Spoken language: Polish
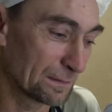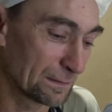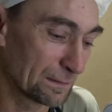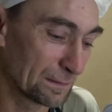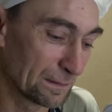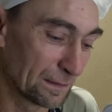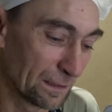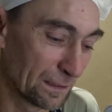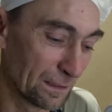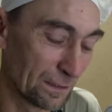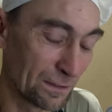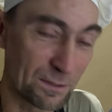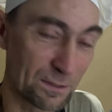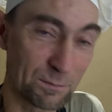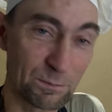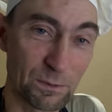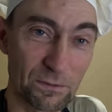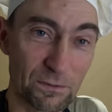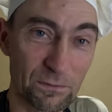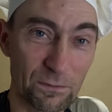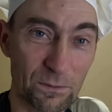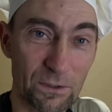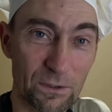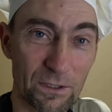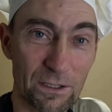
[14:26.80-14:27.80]
z
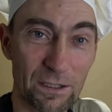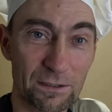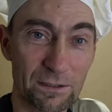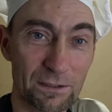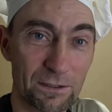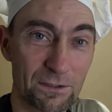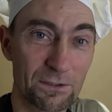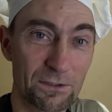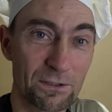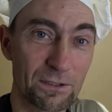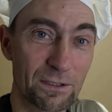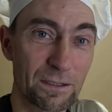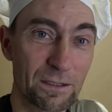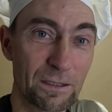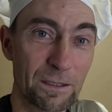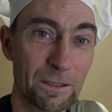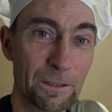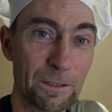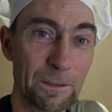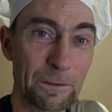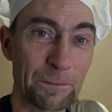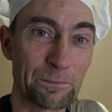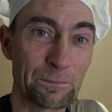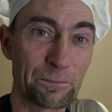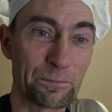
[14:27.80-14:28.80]
podwórka, także
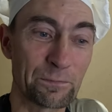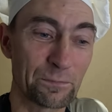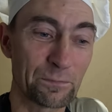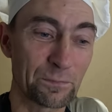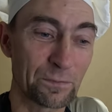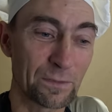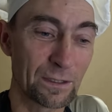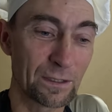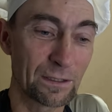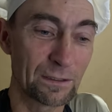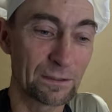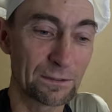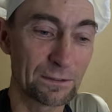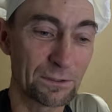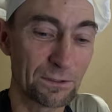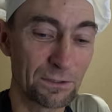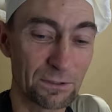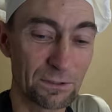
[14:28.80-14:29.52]
mm, gdzieś